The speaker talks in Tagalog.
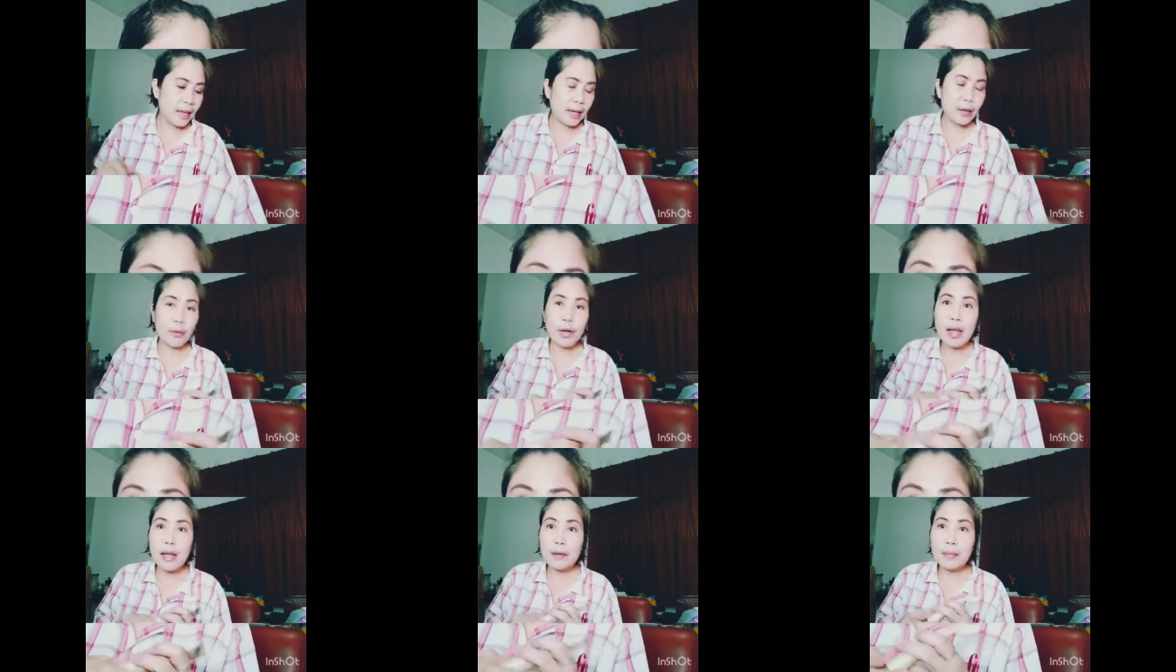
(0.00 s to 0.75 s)
Eh, wala
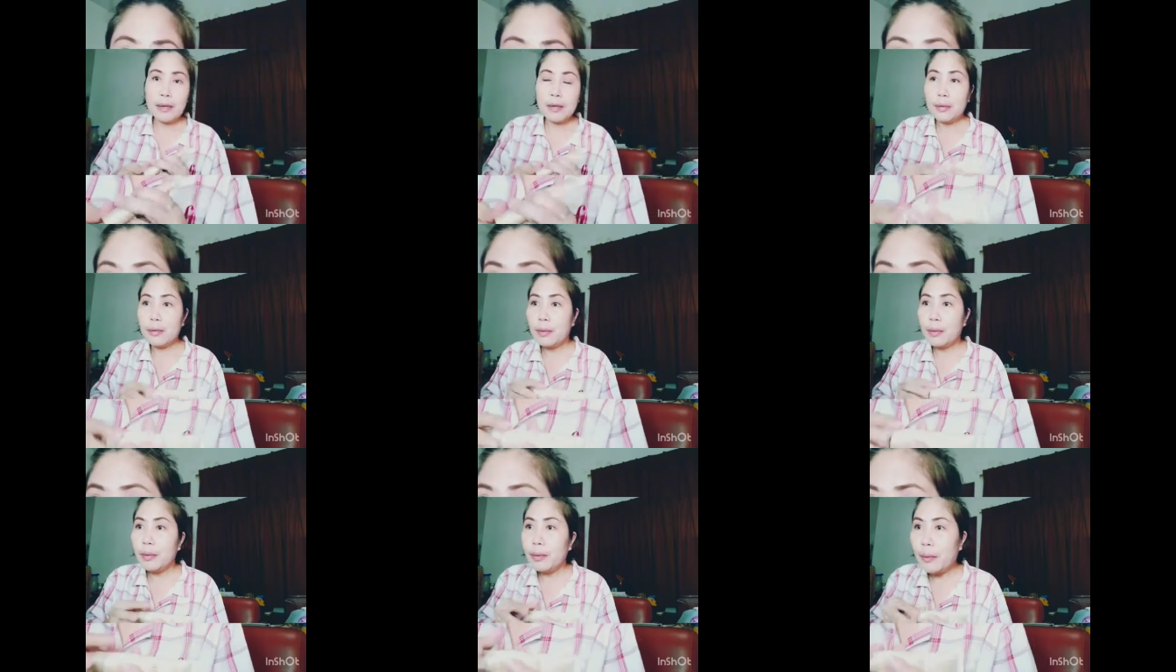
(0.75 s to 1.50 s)
naman
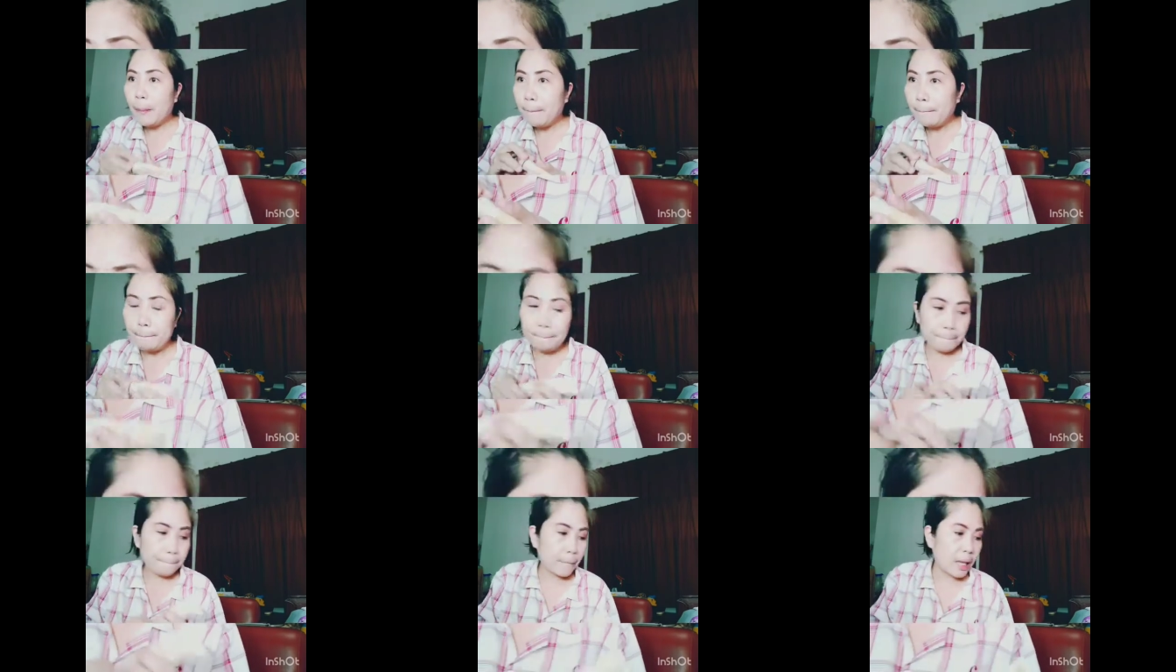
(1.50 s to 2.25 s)
akong,
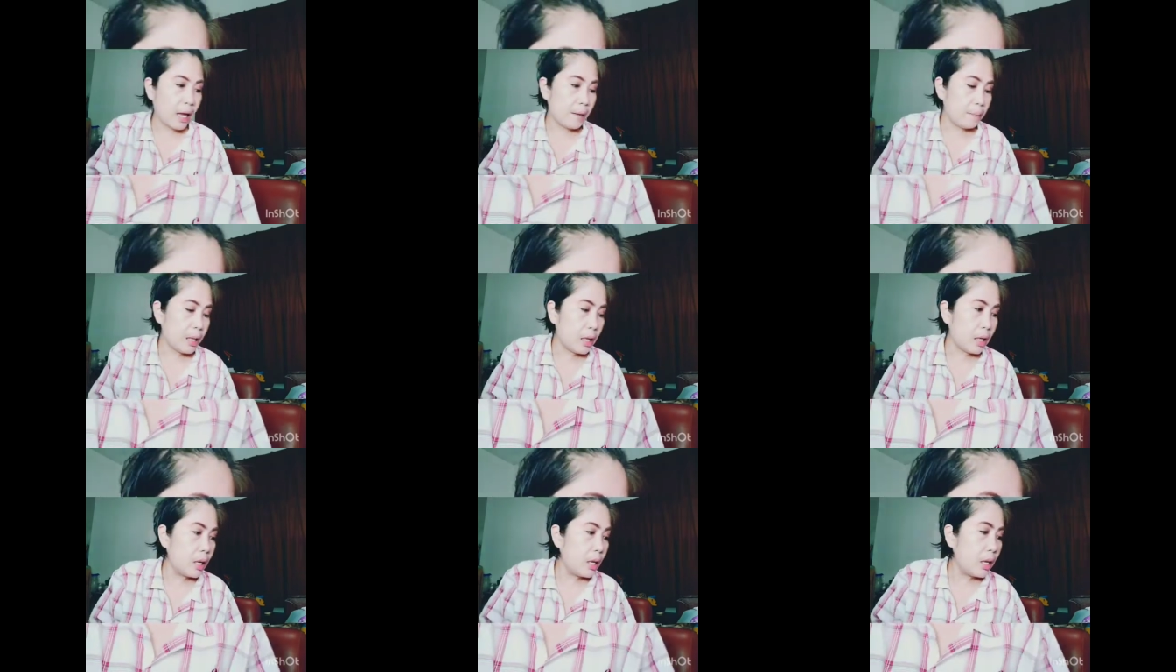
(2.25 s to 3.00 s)
I mean,
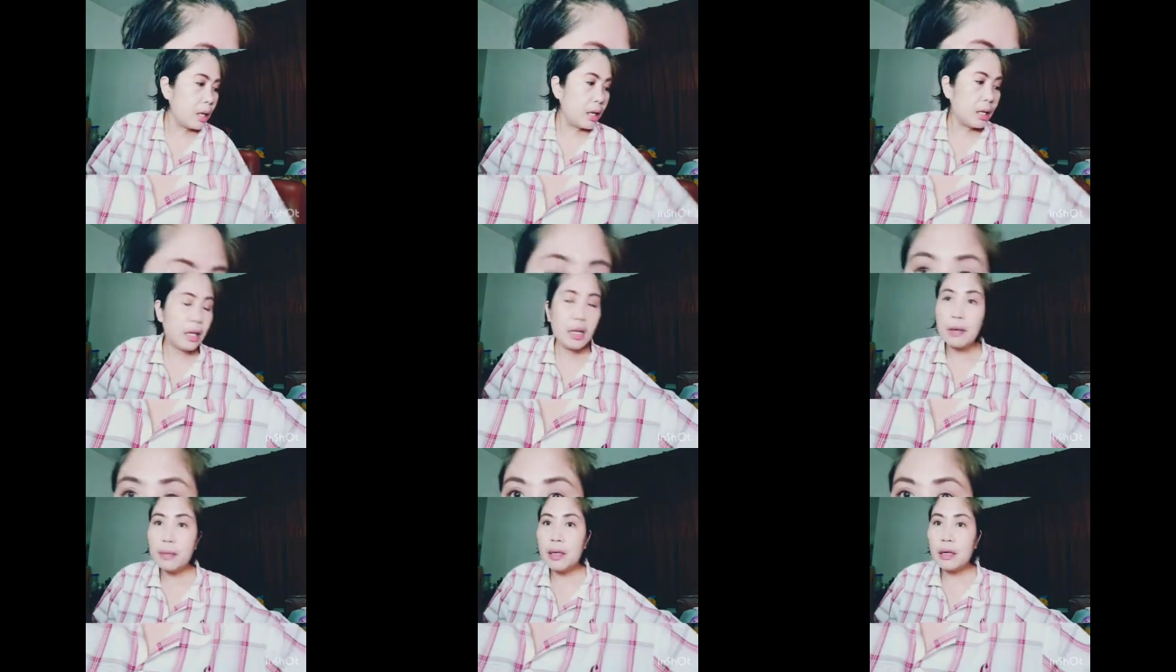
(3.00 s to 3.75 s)
hindi
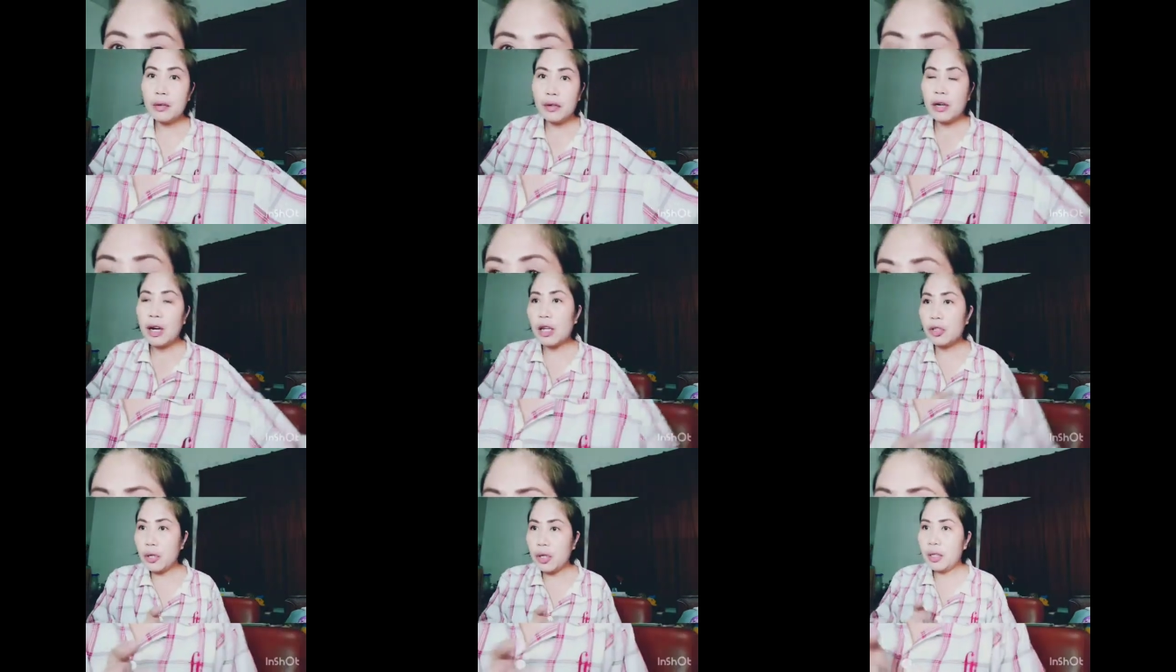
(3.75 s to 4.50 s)
naman ako
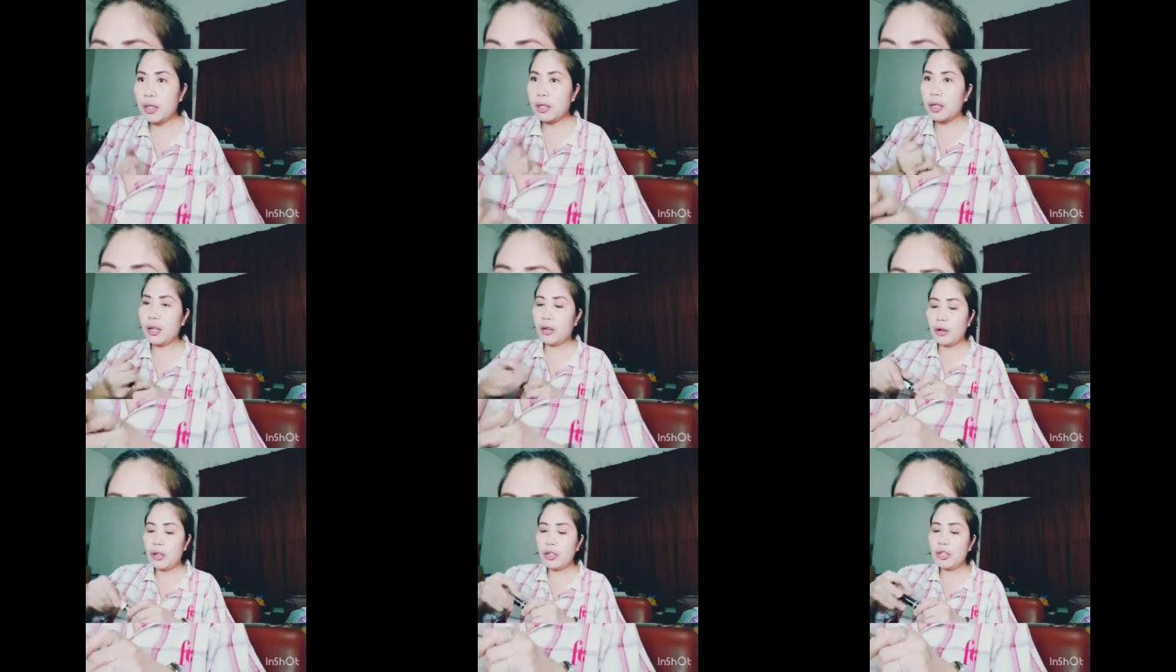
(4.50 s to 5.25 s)
graduate ng
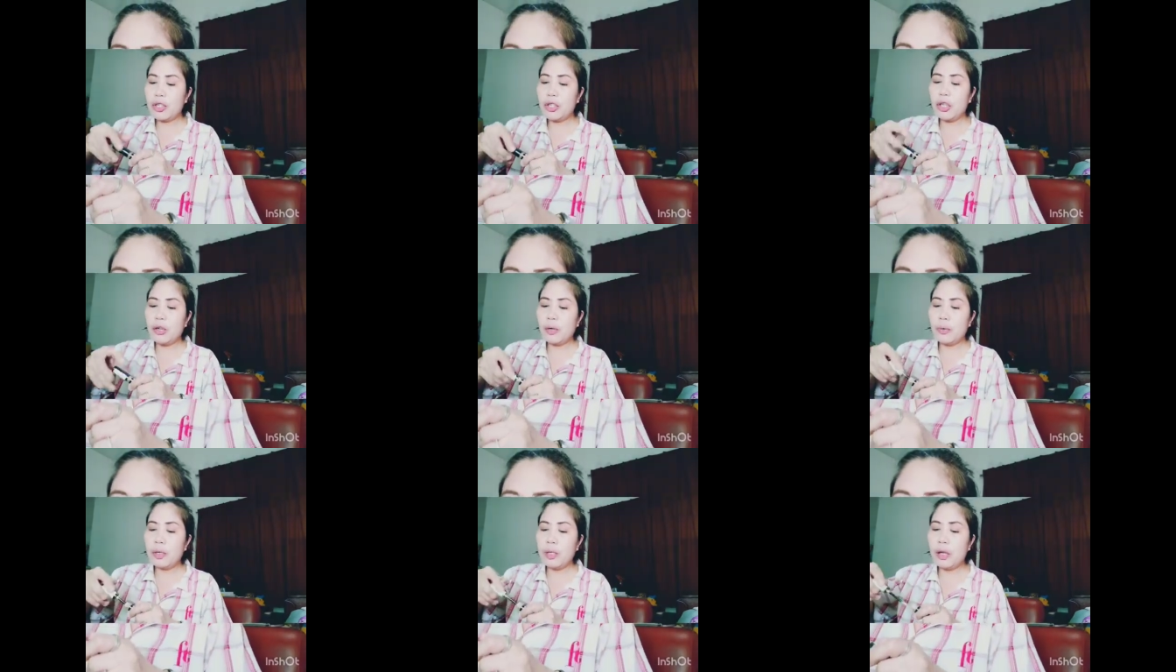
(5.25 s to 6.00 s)
psychology or
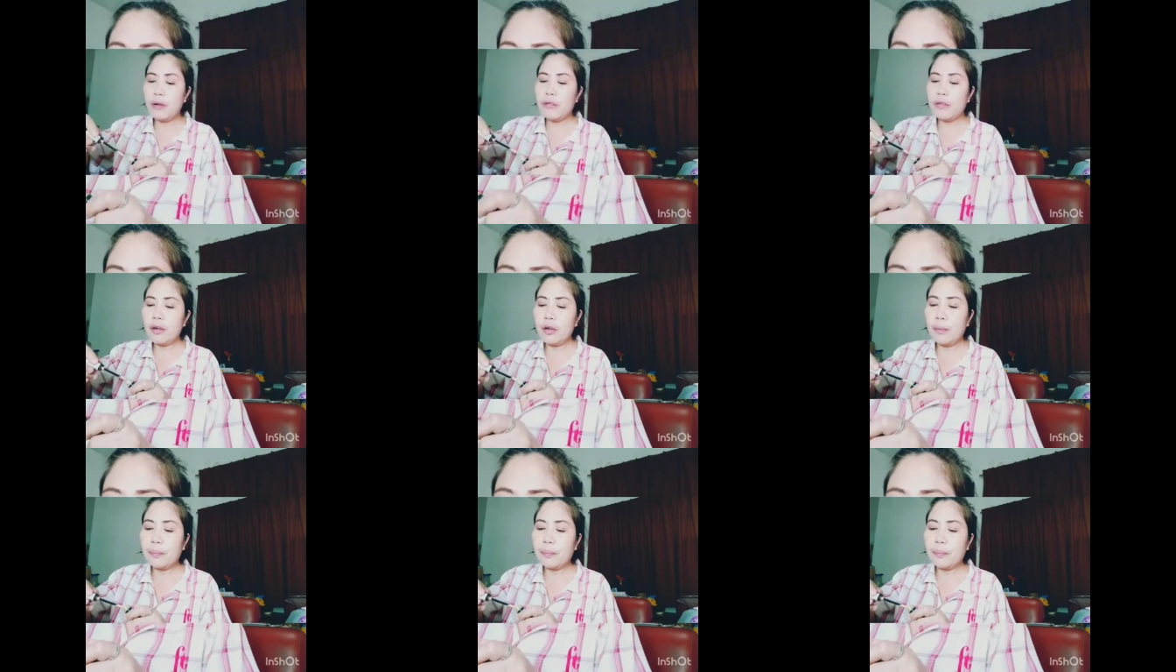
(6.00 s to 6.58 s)
whatever.